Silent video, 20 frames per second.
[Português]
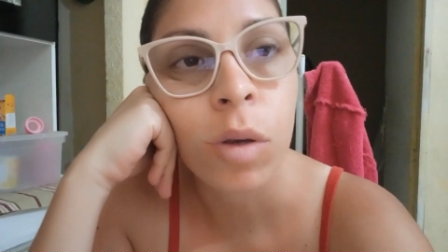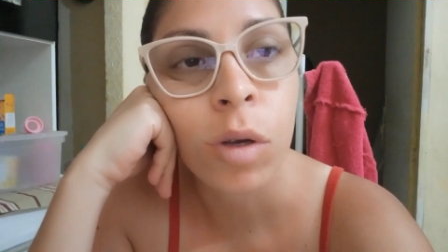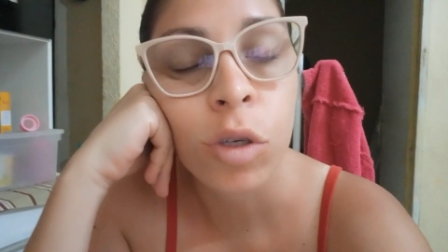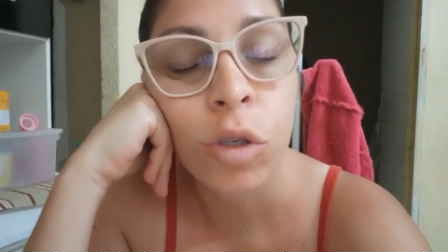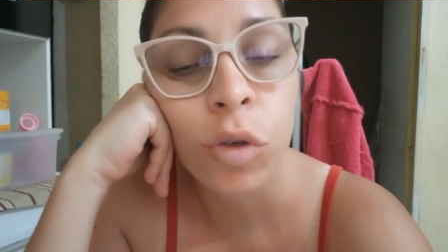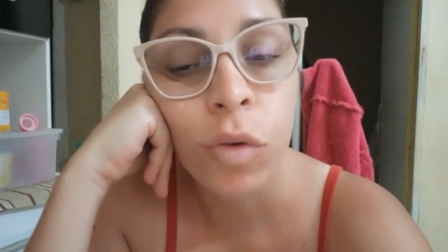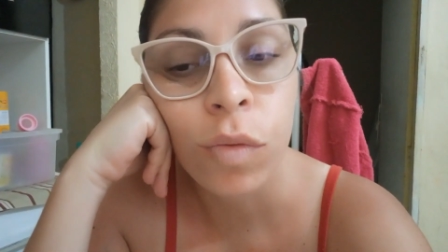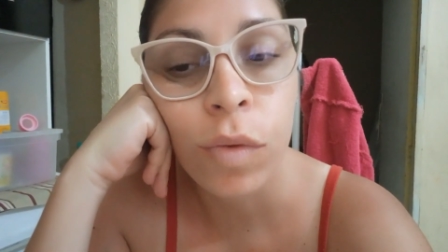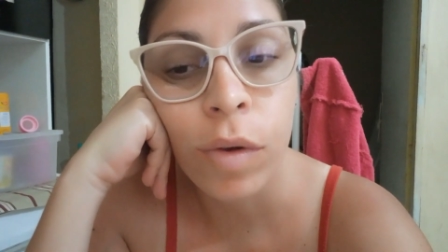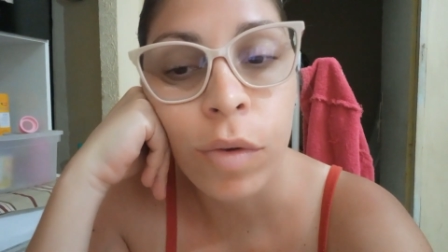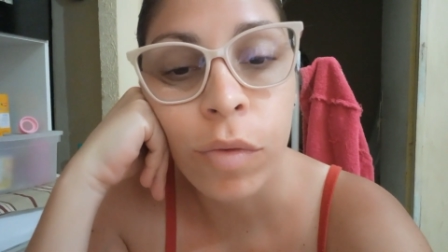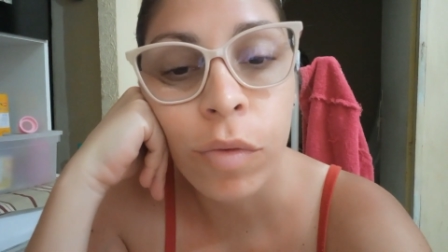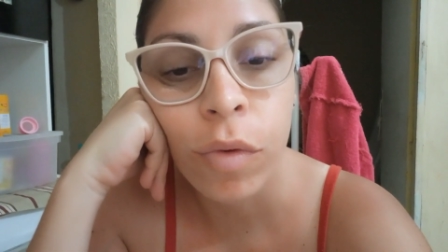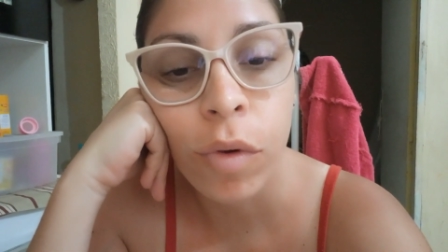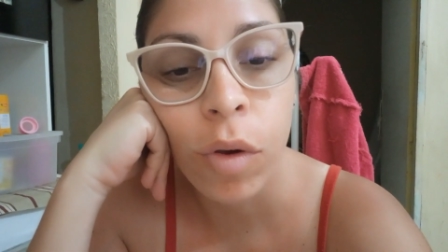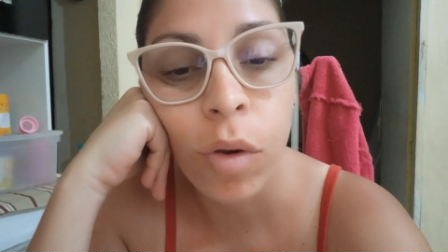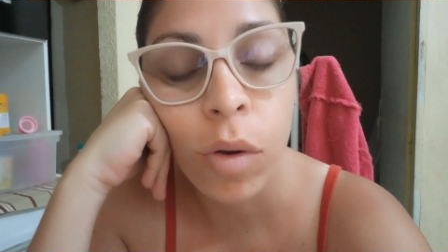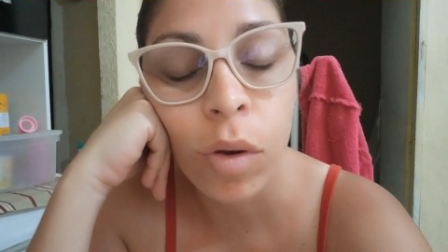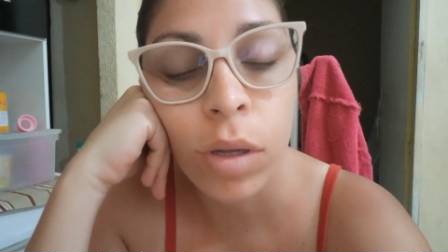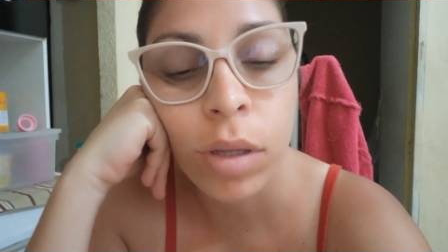uma chuva
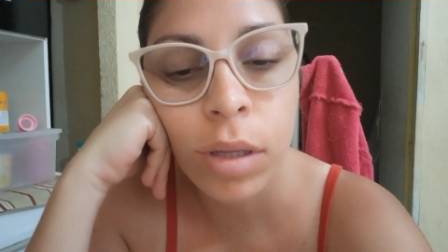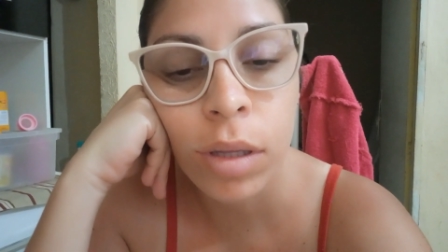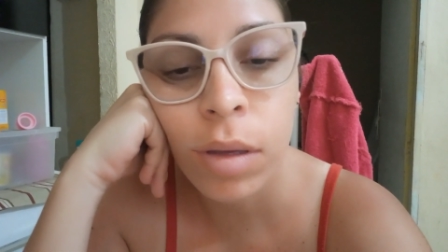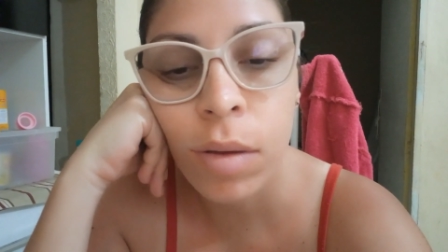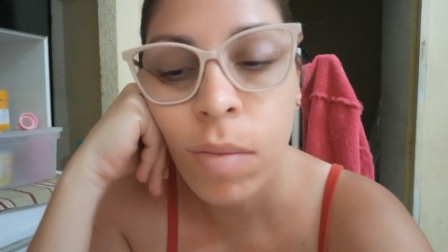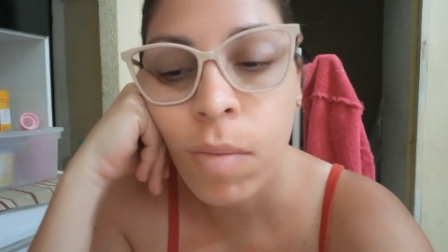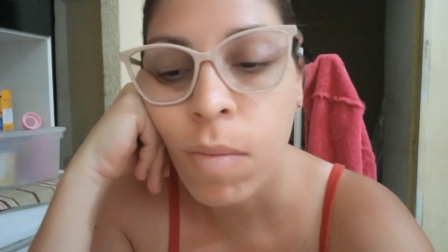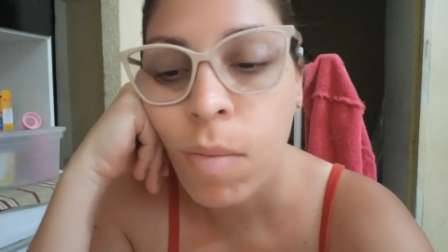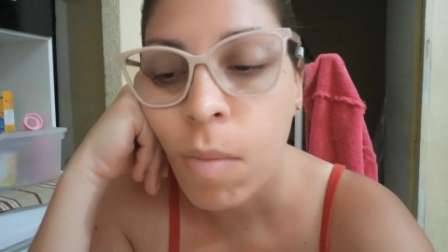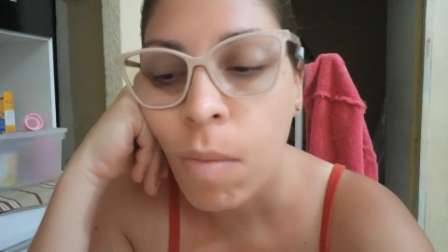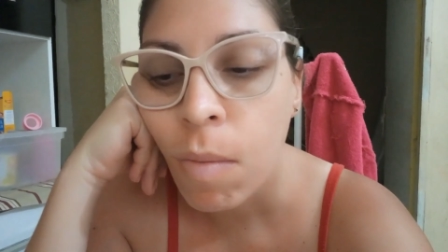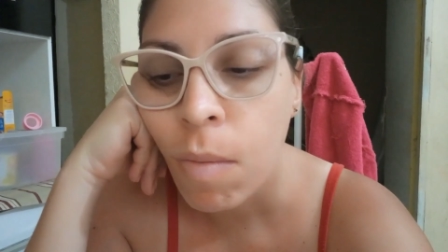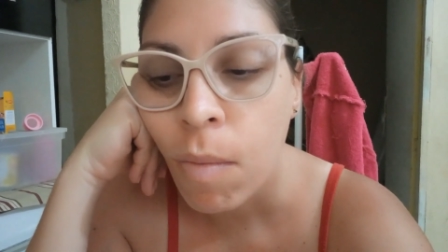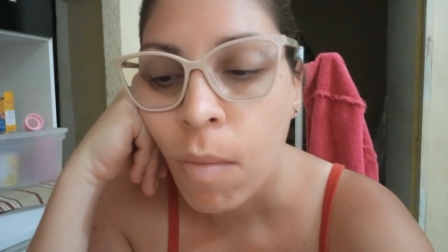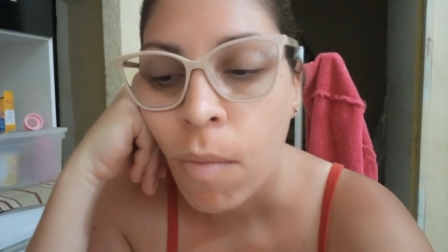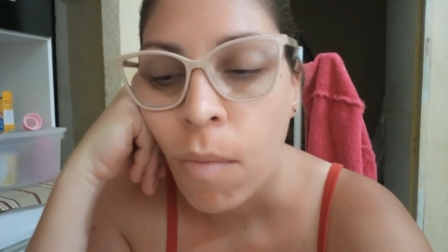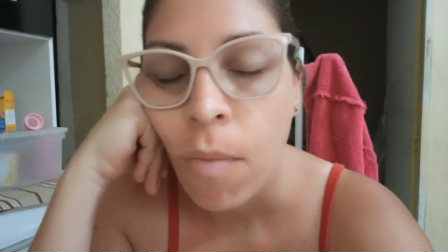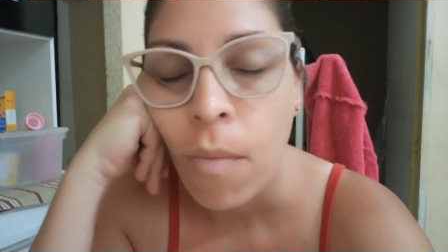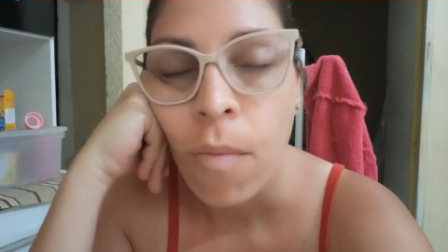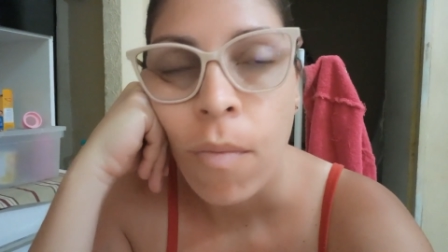forte.
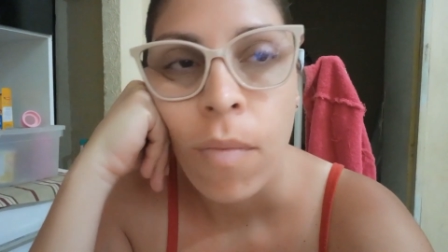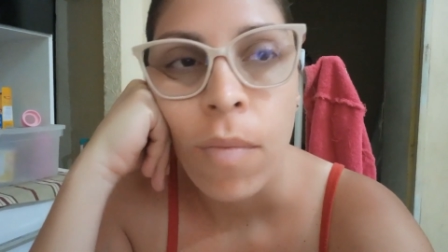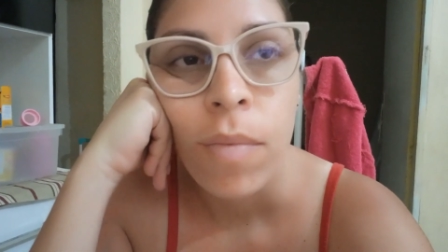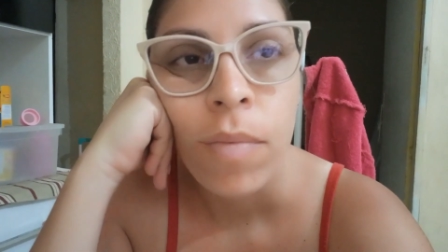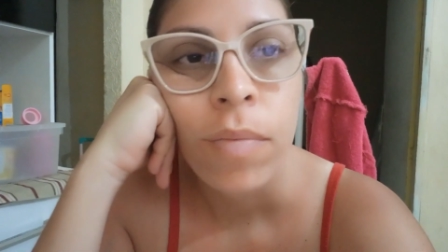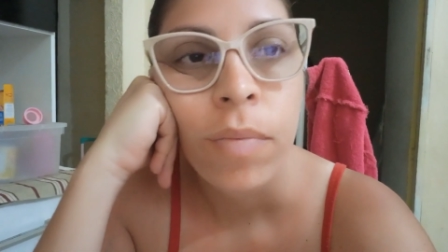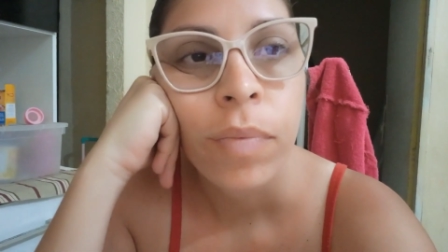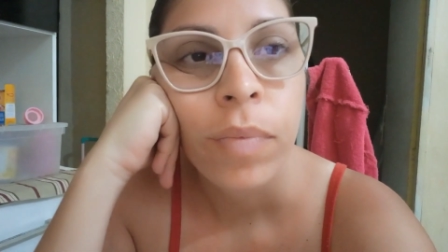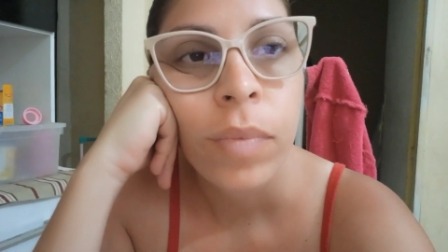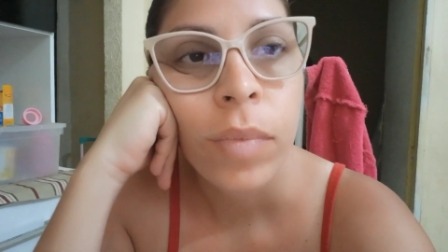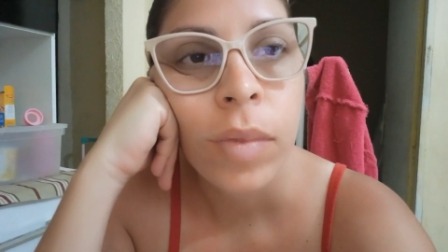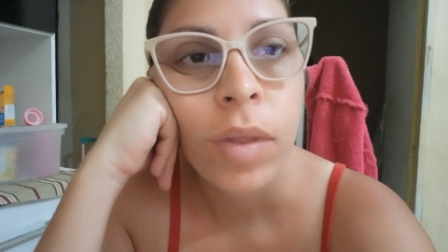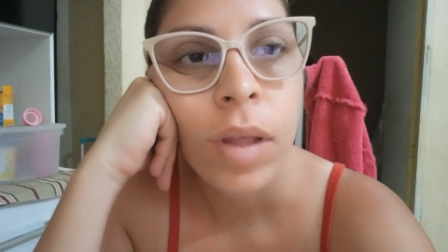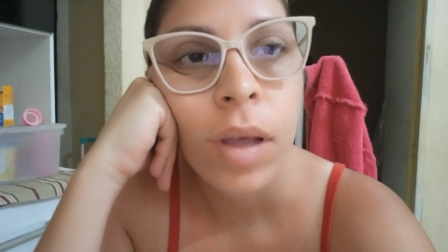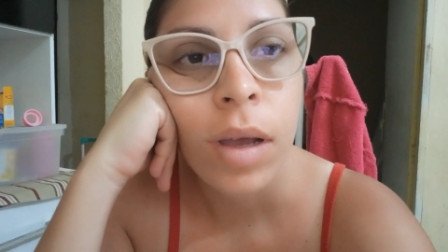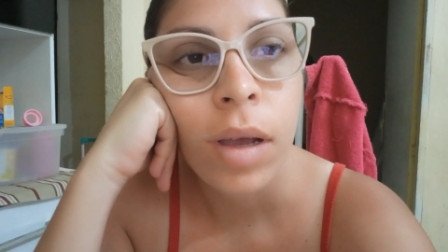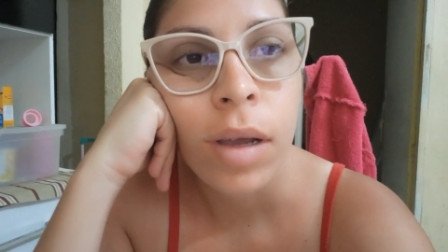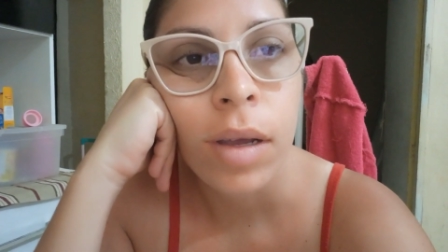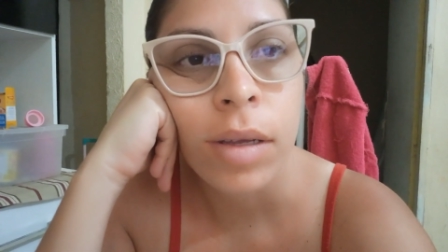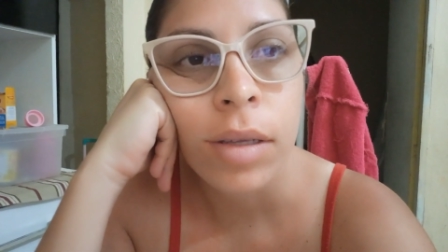
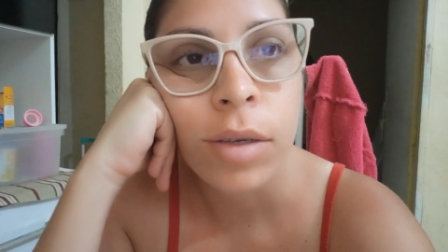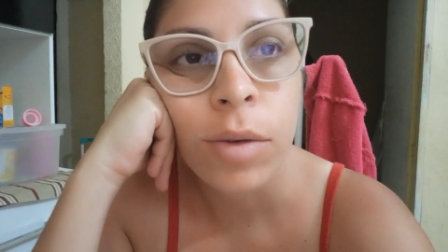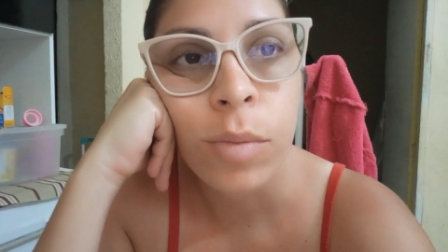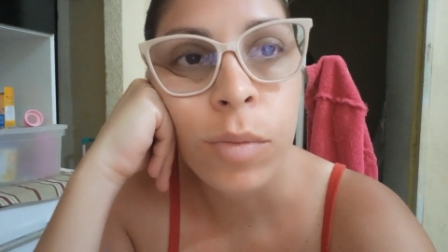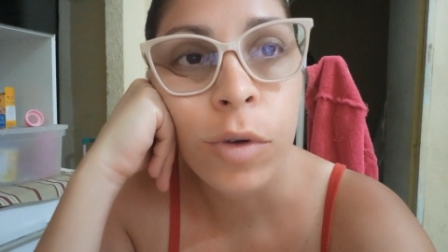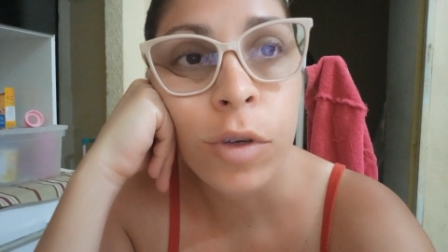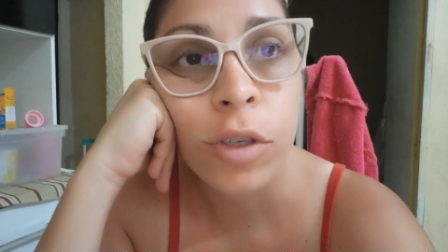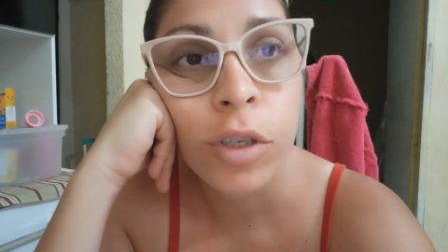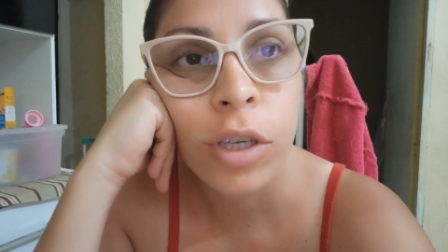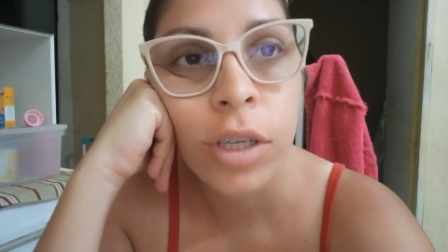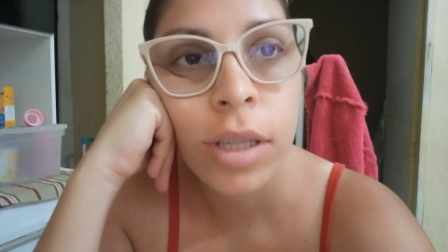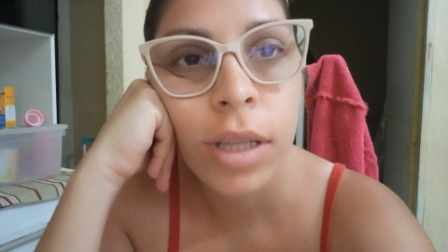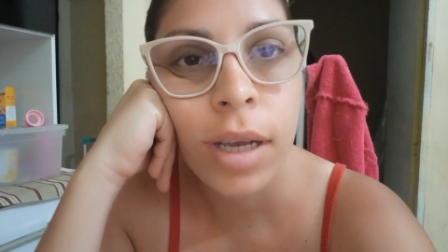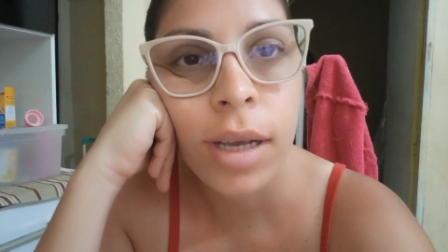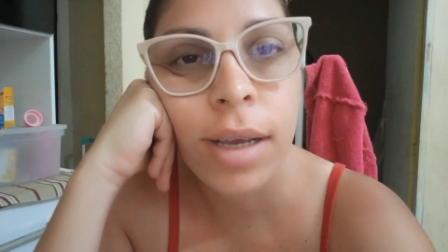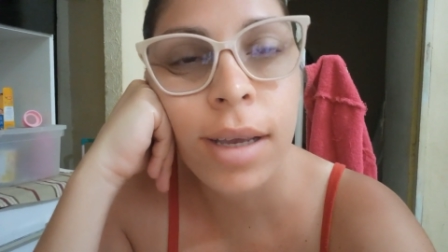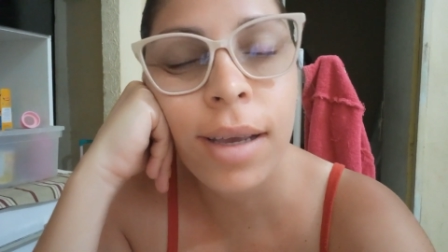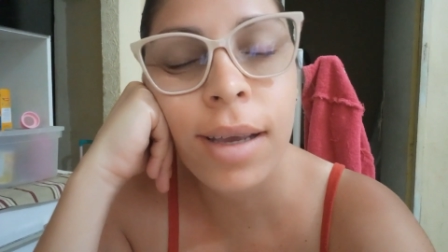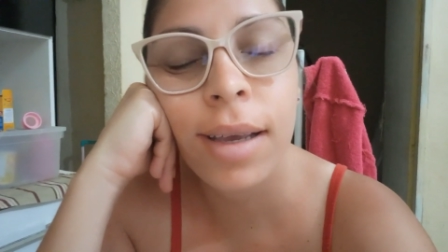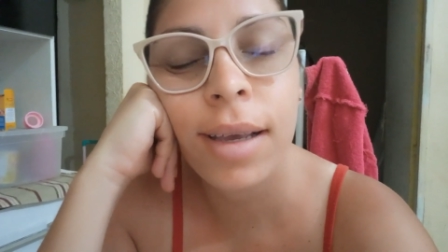Ai, que um monte de gente
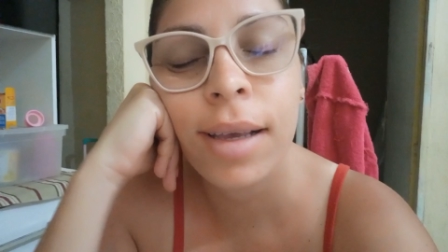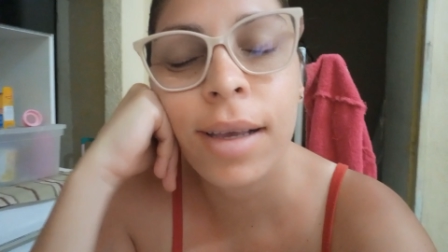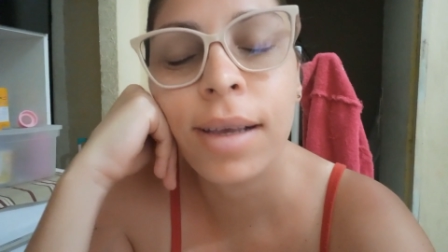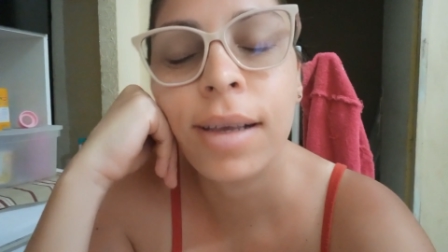aqui.